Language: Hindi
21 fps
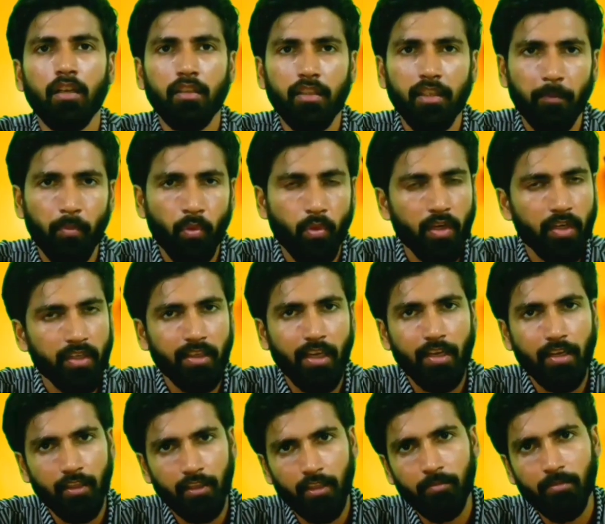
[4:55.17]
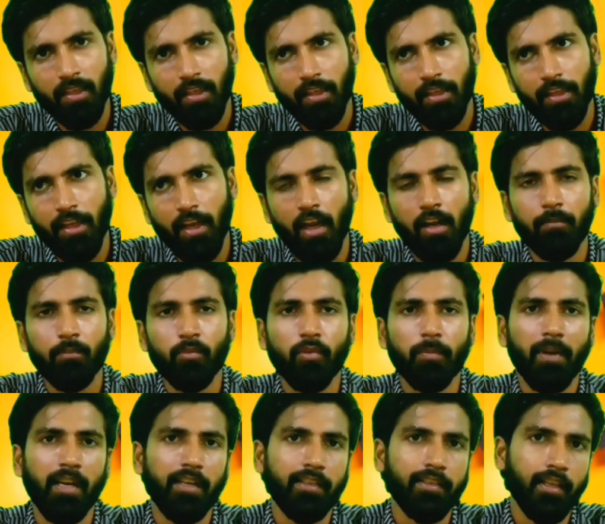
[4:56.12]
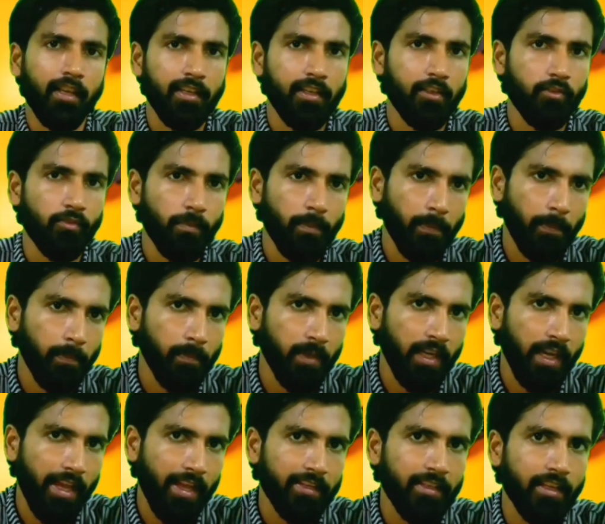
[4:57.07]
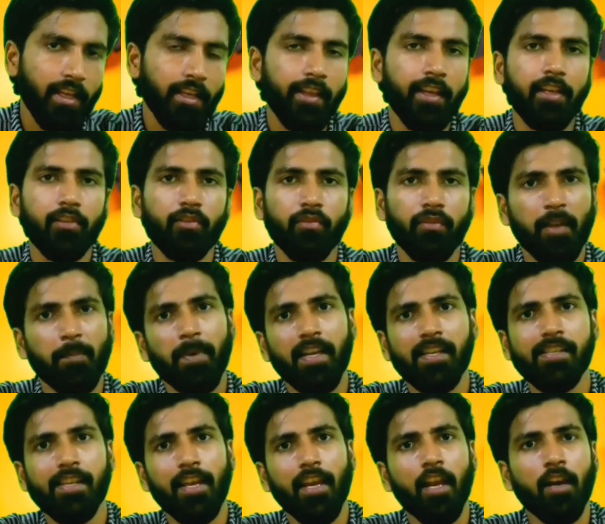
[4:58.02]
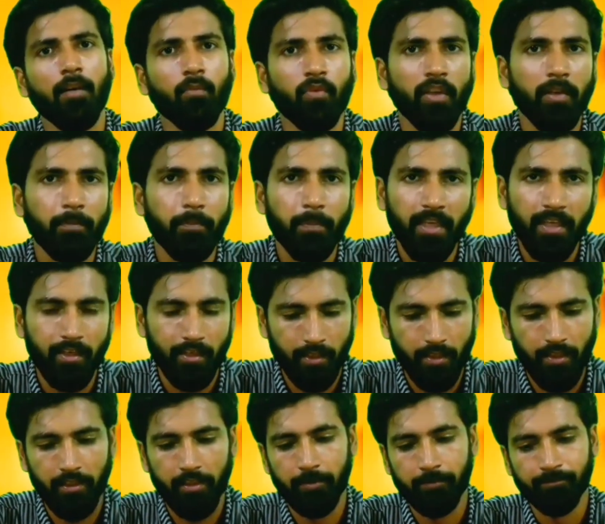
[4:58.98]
ये भूख हड़ताल ख़त्म कर दें हम जो पाकिस्तान के जो बकाया जाते हैं जो उनके पैसे हैं हम उन्हें पे कर देंगे